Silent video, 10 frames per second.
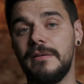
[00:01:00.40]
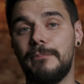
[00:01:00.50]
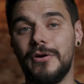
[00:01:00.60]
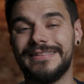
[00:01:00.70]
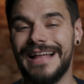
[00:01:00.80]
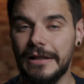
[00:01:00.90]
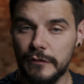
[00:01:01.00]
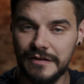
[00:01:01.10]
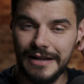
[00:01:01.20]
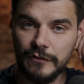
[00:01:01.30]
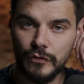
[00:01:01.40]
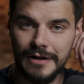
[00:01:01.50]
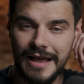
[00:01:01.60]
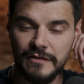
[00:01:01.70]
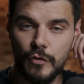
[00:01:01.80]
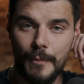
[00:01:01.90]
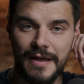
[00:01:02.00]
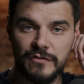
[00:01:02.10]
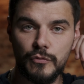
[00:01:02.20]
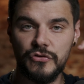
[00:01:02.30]
importados e nacionais,
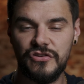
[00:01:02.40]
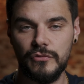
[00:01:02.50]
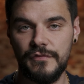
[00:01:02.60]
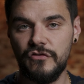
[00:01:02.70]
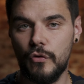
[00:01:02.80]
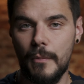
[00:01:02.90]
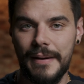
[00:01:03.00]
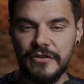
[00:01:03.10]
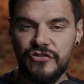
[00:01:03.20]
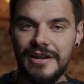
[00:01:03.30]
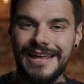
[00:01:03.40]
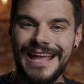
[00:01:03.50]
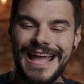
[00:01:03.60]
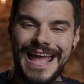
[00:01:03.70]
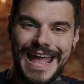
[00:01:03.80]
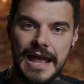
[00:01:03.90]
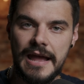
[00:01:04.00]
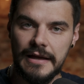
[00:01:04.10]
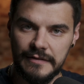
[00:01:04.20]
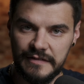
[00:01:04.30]
comece curtindo o vídeo, compartilhe e
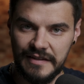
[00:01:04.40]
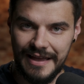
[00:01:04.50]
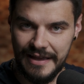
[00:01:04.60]
se